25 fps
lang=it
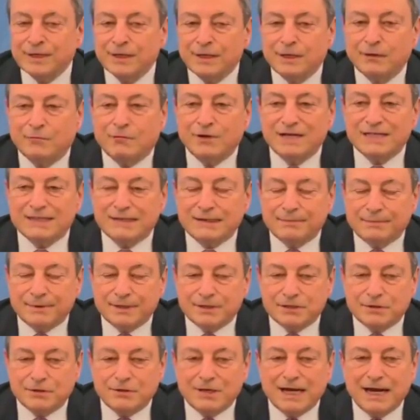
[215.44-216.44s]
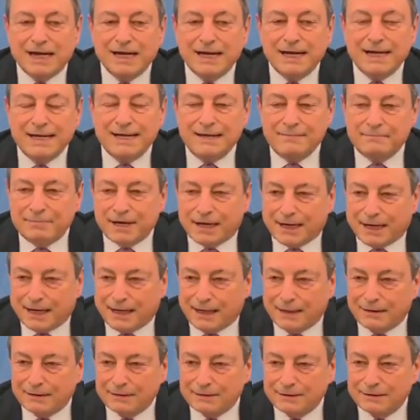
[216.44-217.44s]
questa persona è
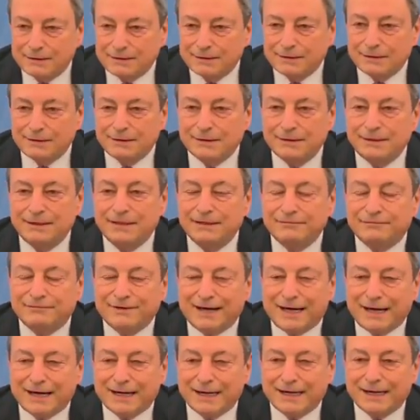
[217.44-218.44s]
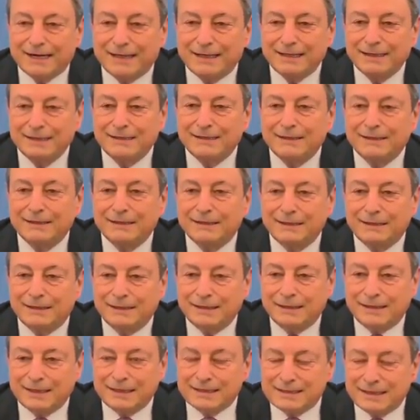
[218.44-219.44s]
libera di fare
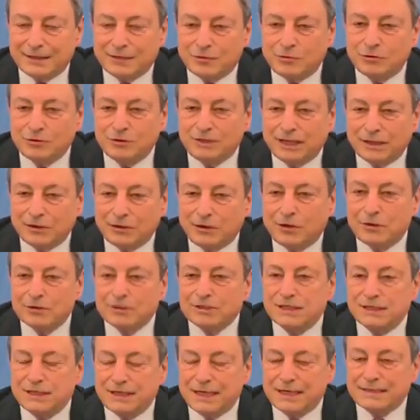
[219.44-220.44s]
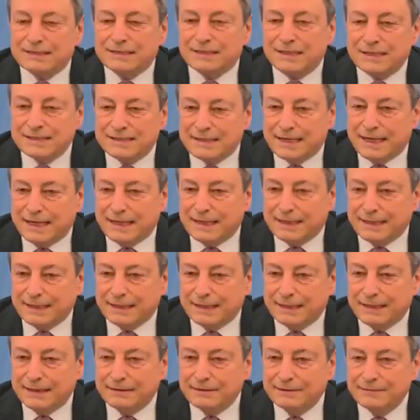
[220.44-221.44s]
la seconda dose di
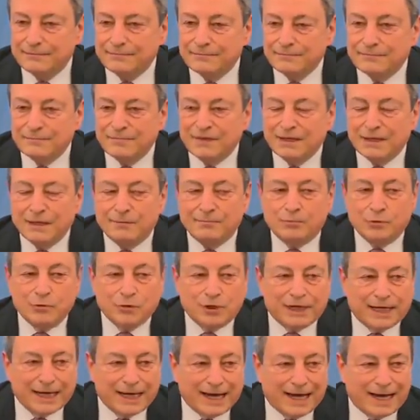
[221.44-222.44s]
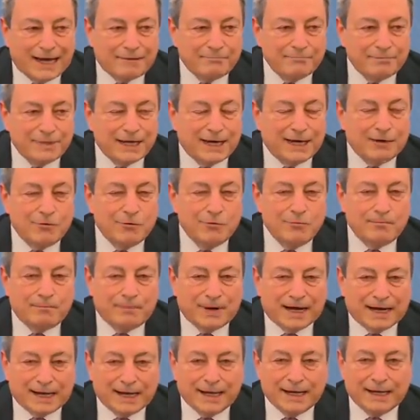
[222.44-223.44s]
AstraZeneca, purché abbia un
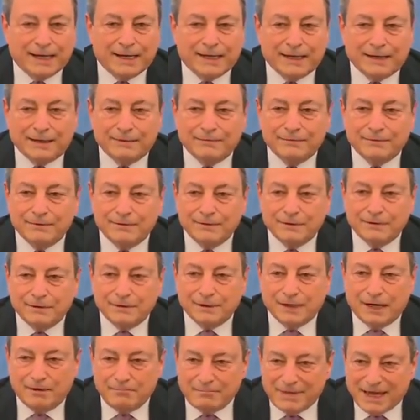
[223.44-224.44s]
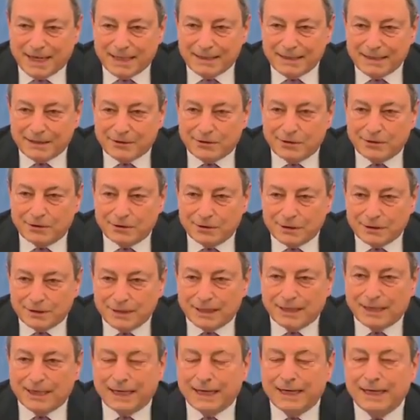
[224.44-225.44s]
parere del
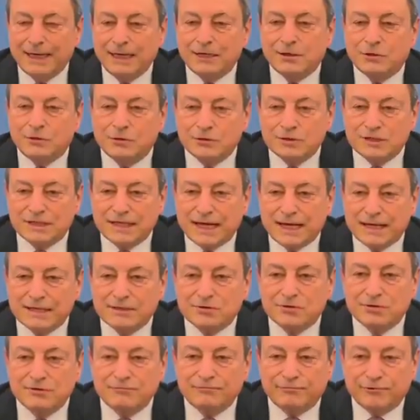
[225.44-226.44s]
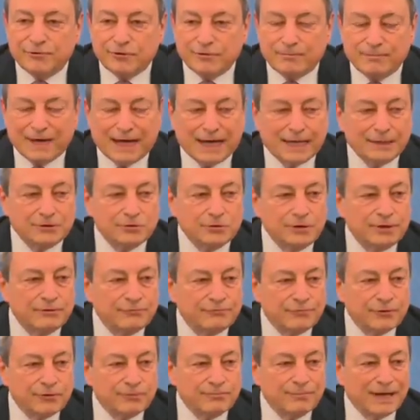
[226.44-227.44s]
medico e il consenso informato,
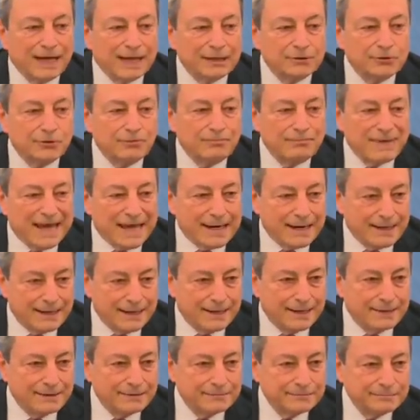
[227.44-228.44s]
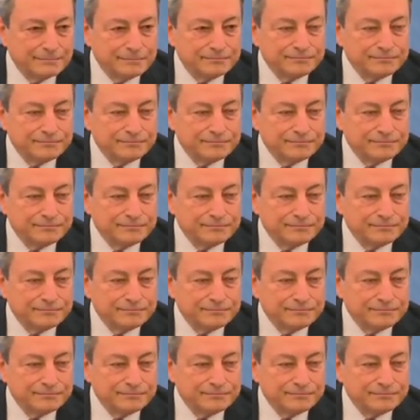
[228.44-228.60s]
informato bene,